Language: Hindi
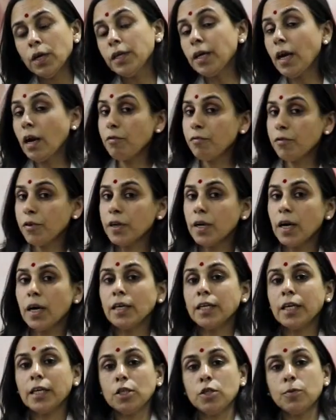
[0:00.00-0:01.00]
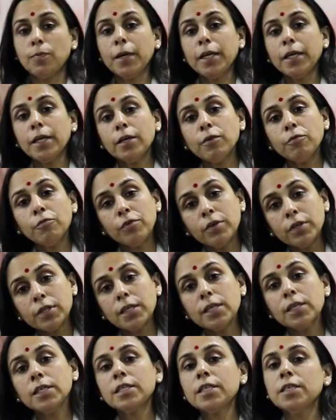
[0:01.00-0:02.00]
या फिर अनएक्सप्लेन
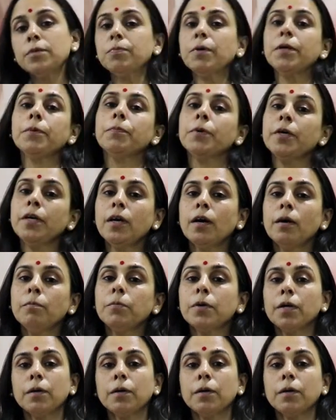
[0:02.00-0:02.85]
इनफर्टिलिटी में भी हम